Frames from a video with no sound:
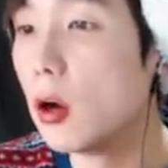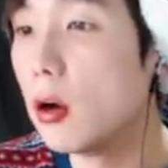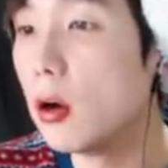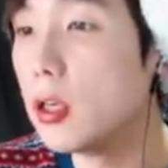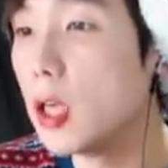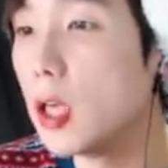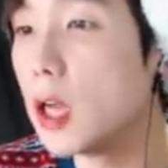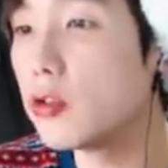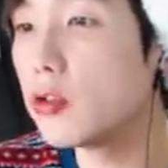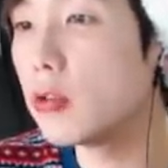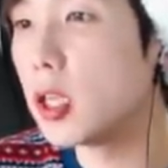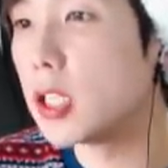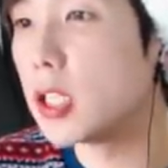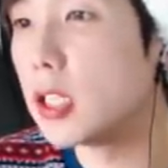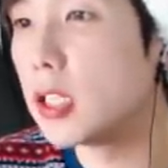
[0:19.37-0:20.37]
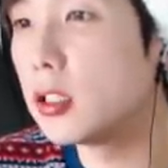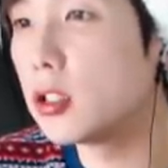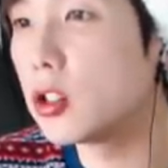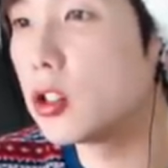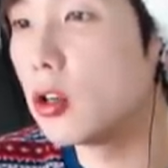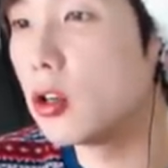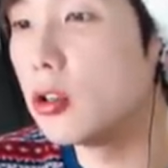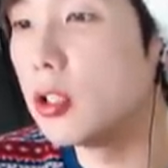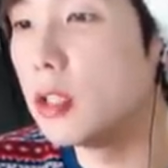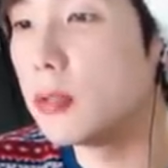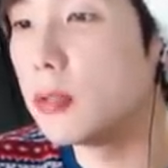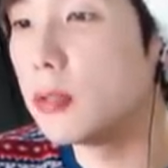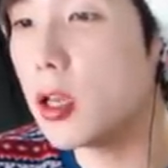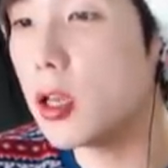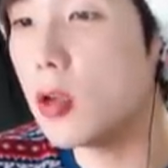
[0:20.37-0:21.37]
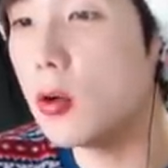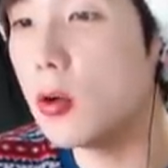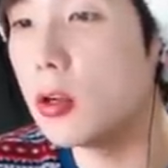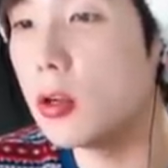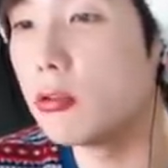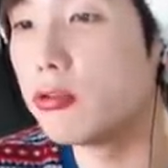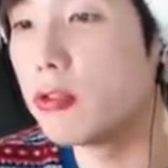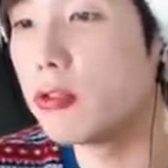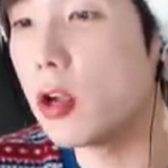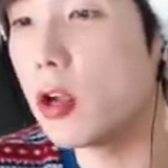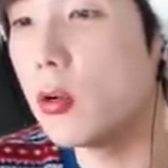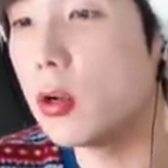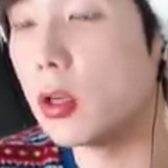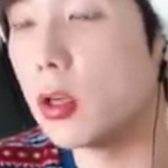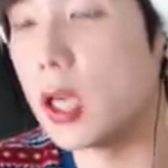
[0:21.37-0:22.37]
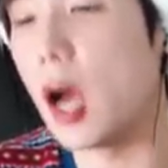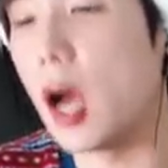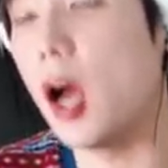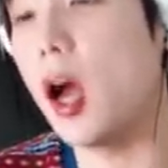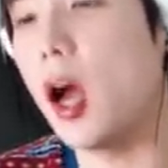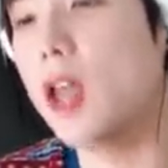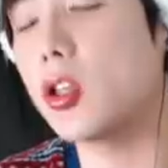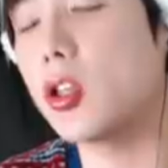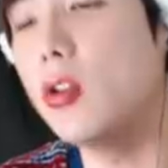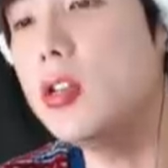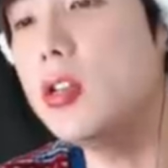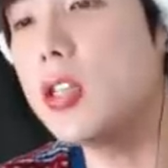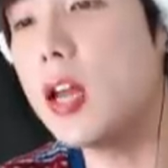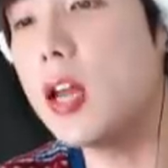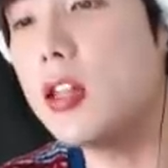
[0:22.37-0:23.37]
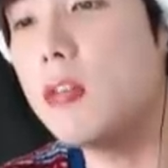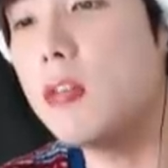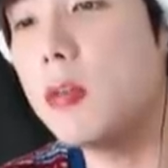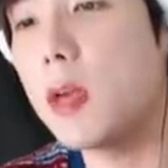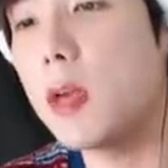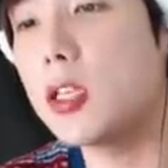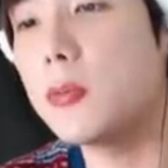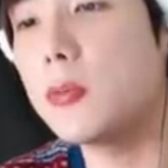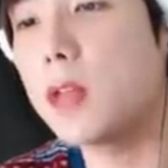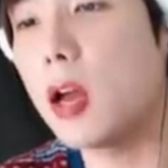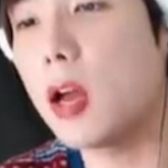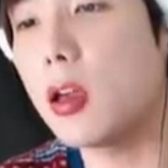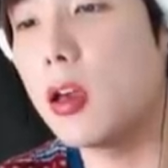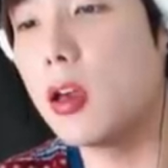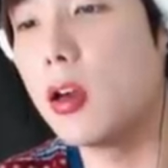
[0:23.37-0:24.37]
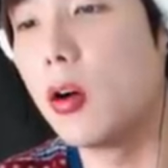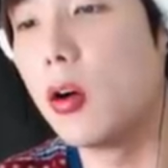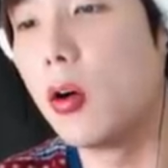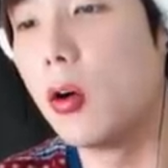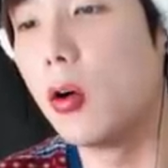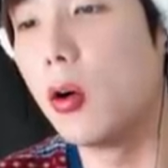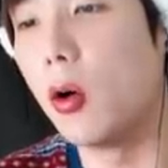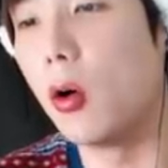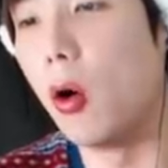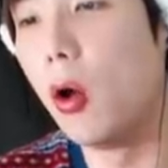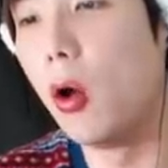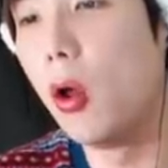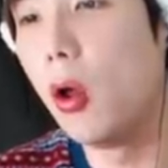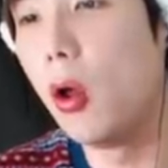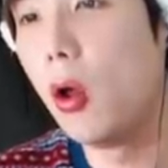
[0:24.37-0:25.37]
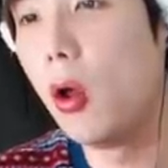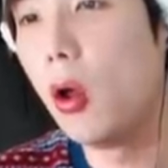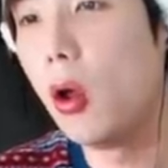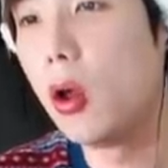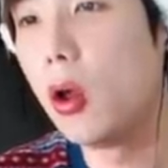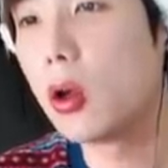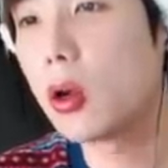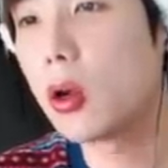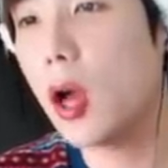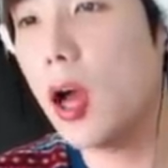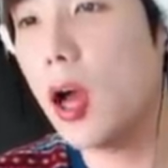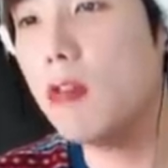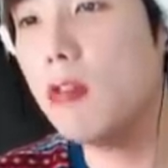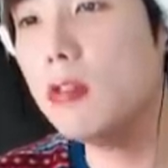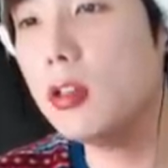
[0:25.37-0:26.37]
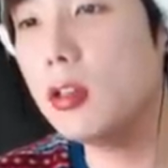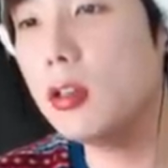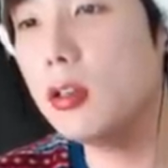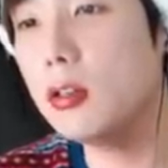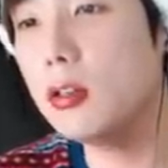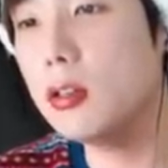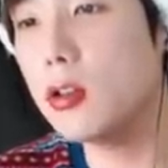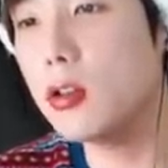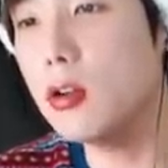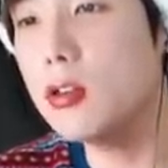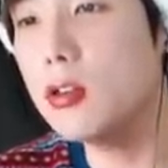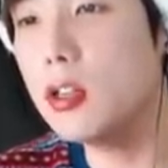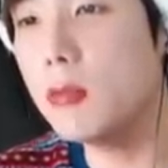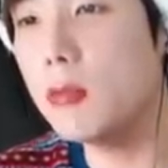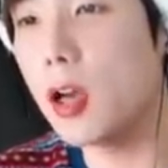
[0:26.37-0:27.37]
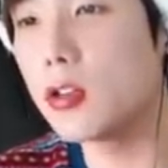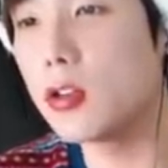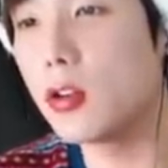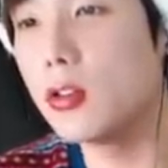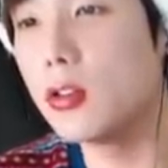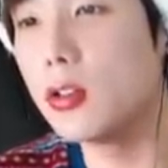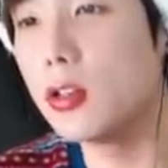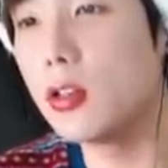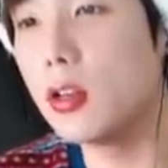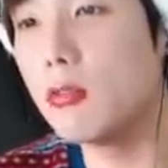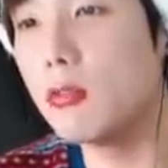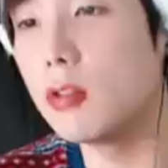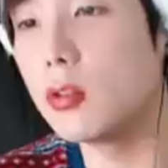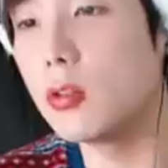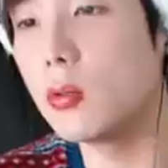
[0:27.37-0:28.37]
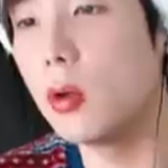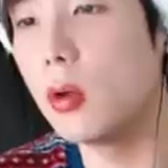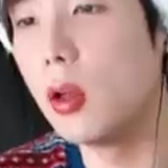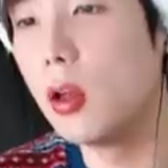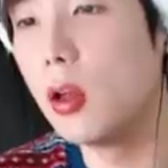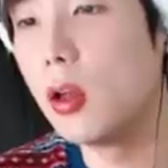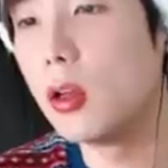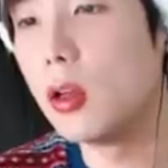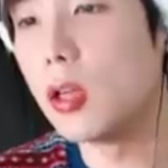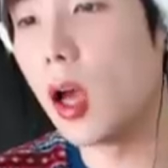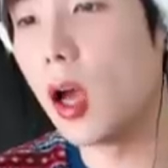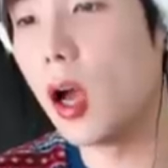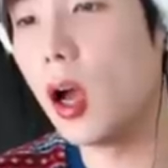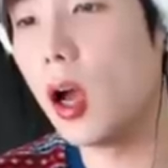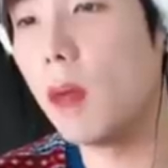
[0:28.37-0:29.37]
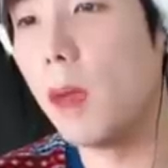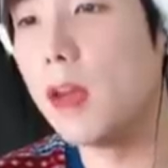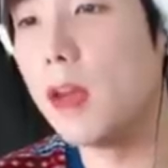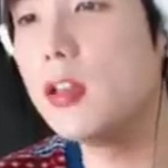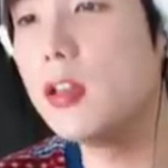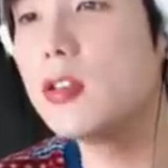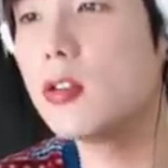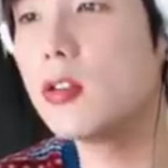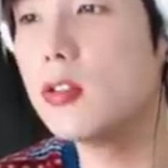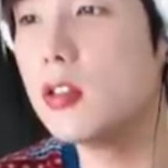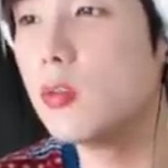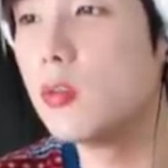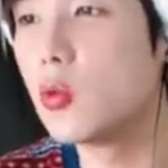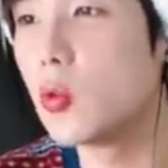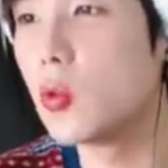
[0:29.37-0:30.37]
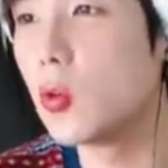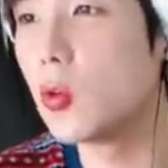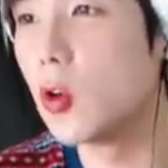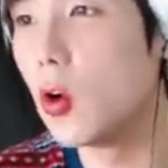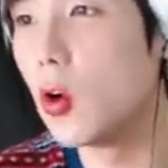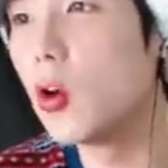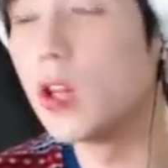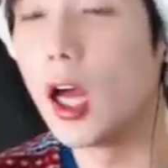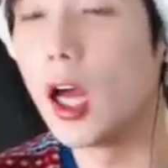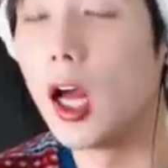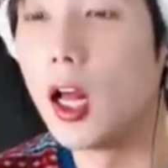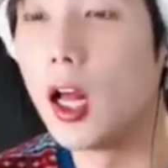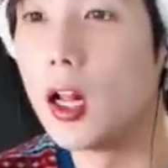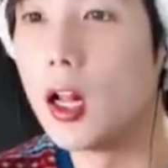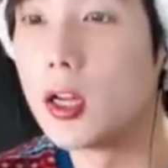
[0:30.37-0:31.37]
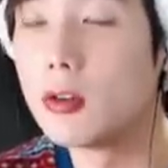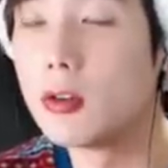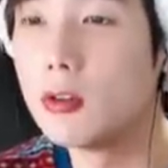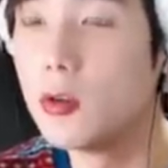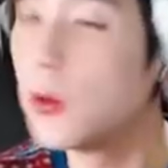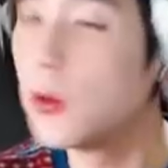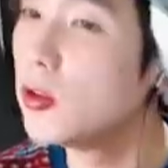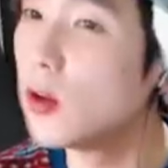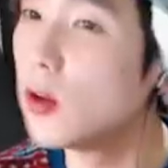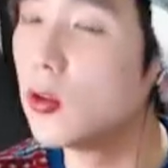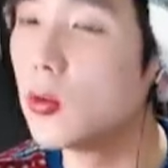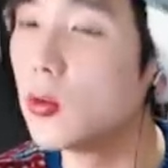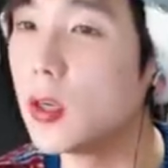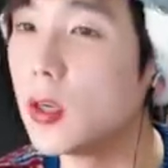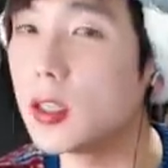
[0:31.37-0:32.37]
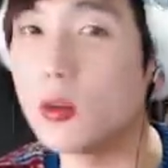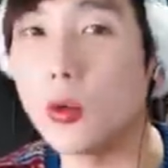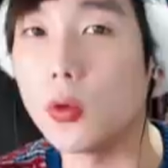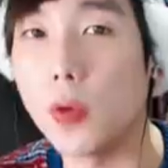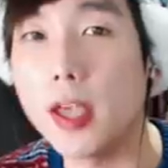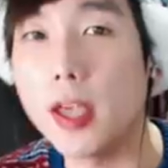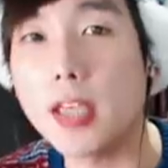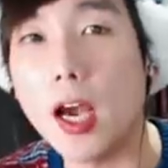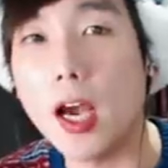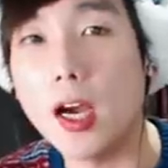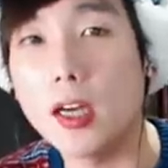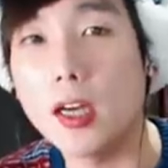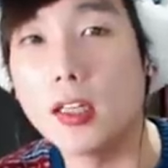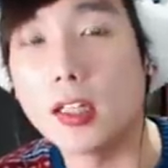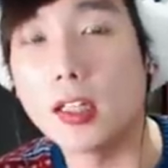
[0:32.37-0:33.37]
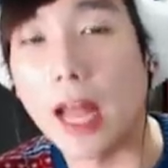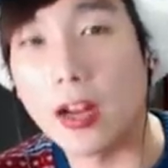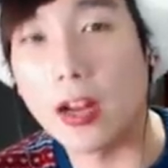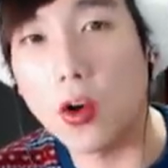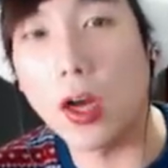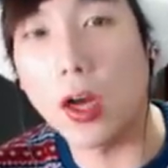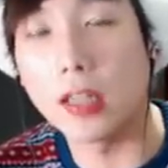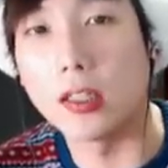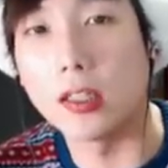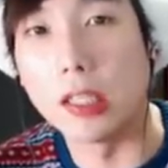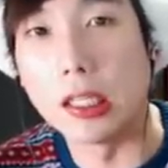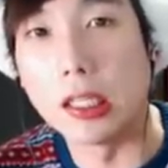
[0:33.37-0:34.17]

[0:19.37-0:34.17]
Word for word: 이하 중에 제스트 정은님 3개 올리고 2개 올리고, 야, 천사님이 1 1 4개에요 카운팅은 정은님이 하셨는데, 우리 또, 야 매니저님 또 영원한 그리고 이번 연도에 회장을 달 것 같은